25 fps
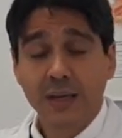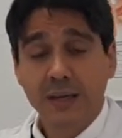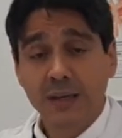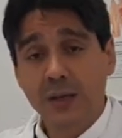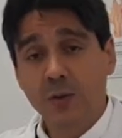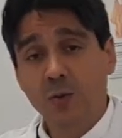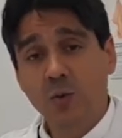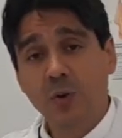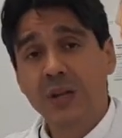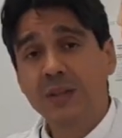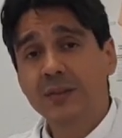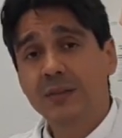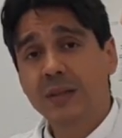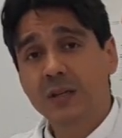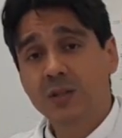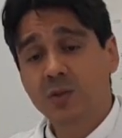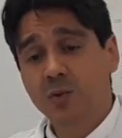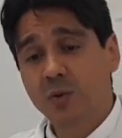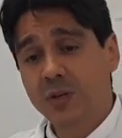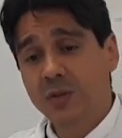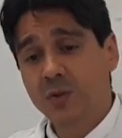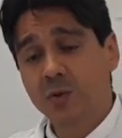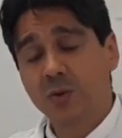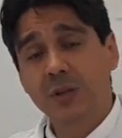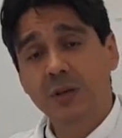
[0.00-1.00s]
que durante el
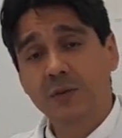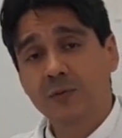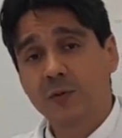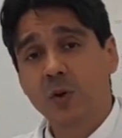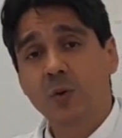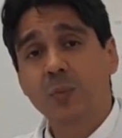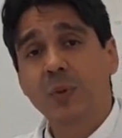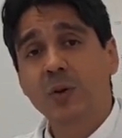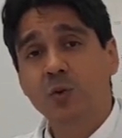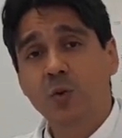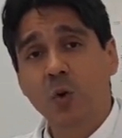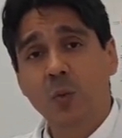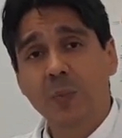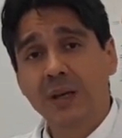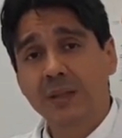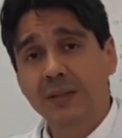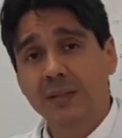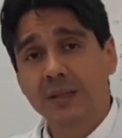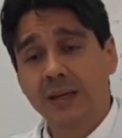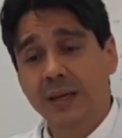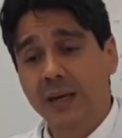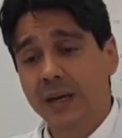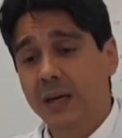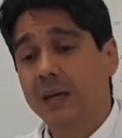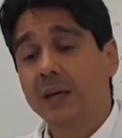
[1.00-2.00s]
sueño y de forma
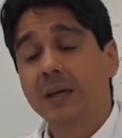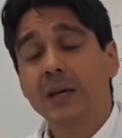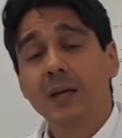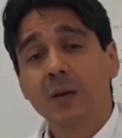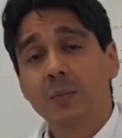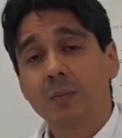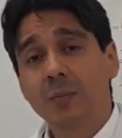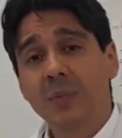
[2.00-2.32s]
automática